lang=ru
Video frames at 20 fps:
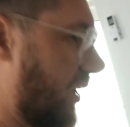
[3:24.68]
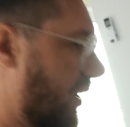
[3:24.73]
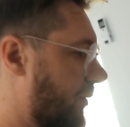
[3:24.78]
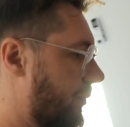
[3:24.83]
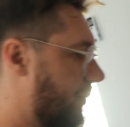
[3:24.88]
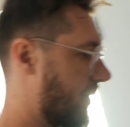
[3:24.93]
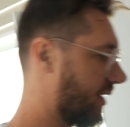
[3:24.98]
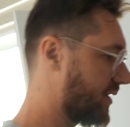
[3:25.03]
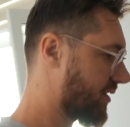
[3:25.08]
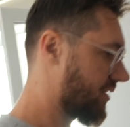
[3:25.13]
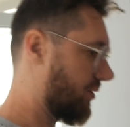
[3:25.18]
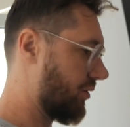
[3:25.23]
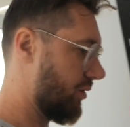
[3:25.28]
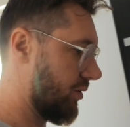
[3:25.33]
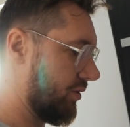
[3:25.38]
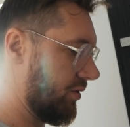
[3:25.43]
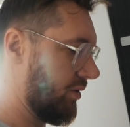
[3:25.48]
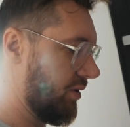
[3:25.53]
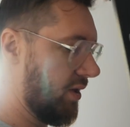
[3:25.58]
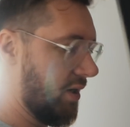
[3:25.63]
колбас,
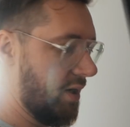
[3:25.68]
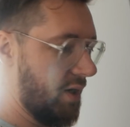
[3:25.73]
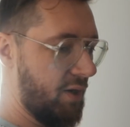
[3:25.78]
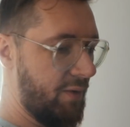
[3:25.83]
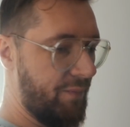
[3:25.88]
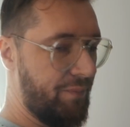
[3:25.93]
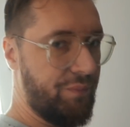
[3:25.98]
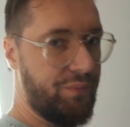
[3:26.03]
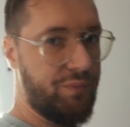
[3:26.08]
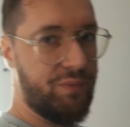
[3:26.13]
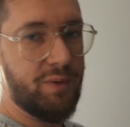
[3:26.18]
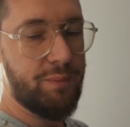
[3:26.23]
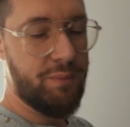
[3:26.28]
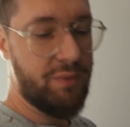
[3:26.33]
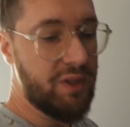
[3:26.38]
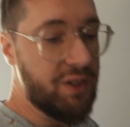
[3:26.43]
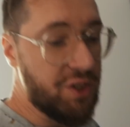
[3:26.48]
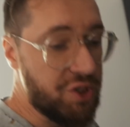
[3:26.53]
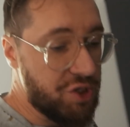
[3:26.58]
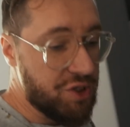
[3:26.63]
но ну,
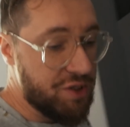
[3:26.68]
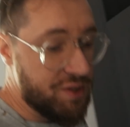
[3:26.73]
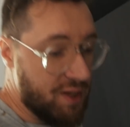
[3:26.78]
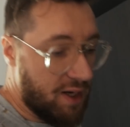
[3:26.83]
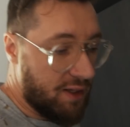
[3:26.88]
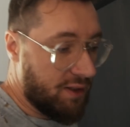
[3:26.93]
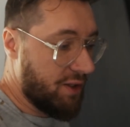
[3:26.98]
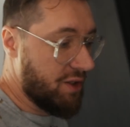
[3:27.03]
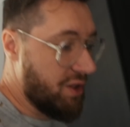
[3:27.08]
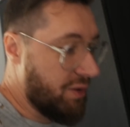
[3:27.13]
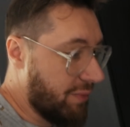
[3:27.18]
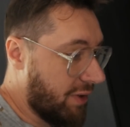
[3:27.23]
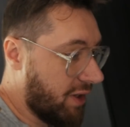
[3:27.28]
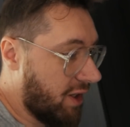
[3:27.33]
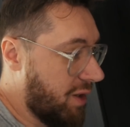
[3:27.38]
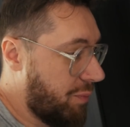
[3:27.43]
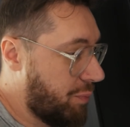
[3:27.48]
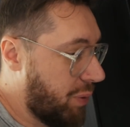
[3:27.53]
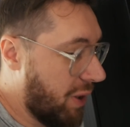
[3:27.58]
мы даже сало не могли